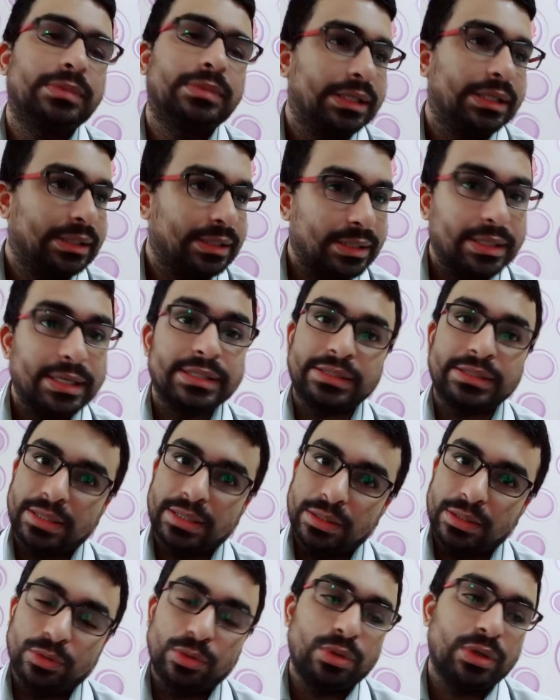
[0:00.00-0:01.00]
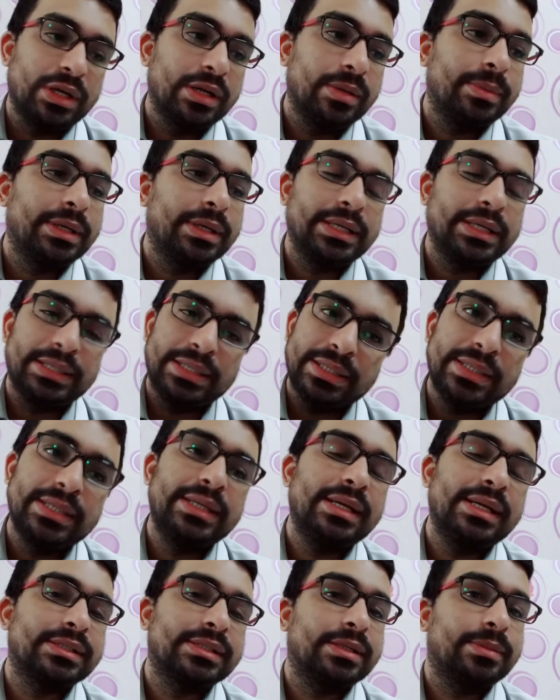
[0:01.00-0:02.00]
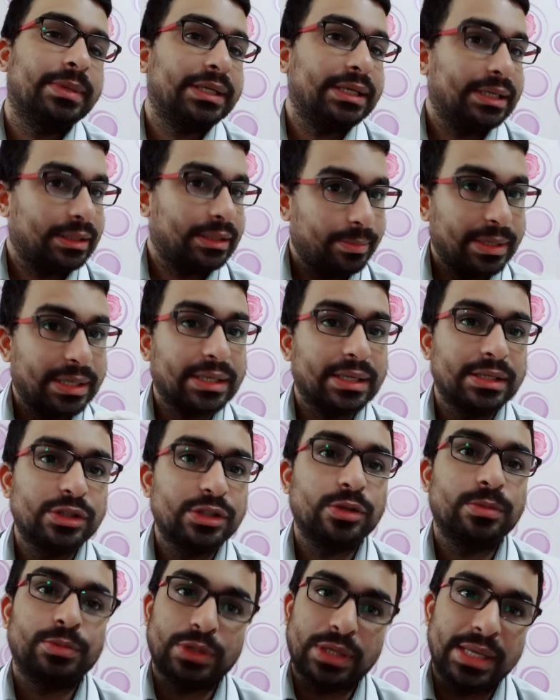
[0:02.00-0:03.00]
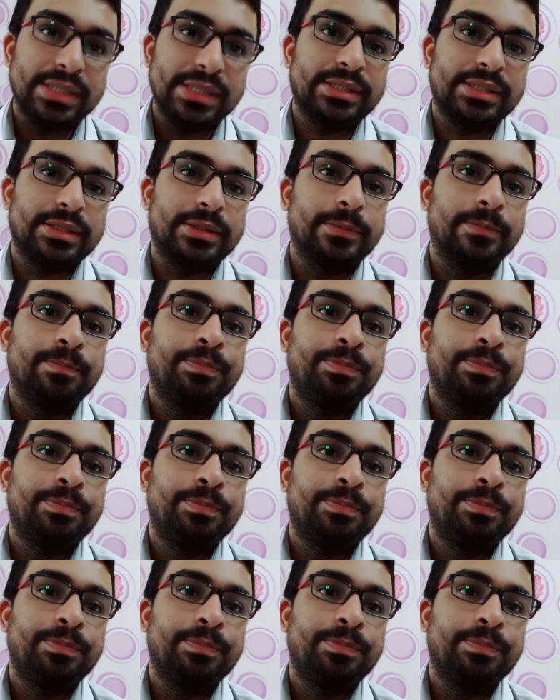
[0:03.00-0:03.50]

এটা ন্যাচারাল ধরে নেবেন এটা ঠিক আছে বাট একটা মেকানিজম তো আছে